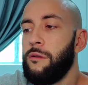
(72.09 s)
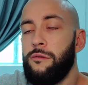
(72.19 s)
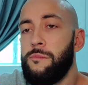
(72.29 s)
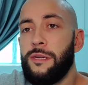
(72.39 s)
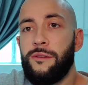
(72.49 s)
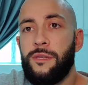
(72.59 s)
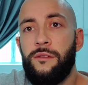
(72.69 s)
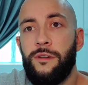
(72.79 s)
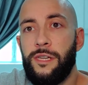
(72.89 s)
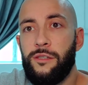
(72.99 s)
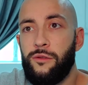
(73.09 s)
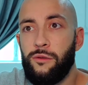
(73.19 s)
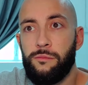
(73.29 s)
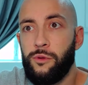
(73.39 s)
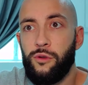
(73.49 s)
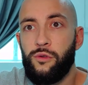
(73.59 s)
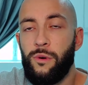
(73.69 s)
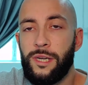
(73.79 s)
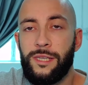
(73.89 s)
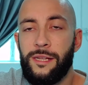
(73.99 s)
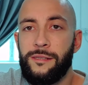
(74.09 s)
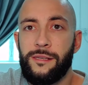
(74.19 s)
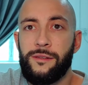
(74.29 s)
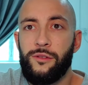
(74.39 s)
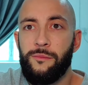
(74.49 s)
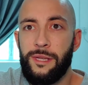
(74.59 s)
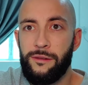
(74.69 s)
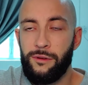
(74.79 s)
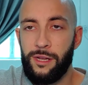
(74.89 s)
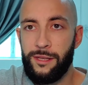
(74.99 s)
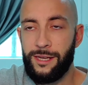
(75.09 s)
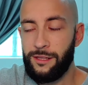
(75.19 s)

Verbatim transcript: une personne qui voyage sur 2, 3, 4, 5 semaines de l'année à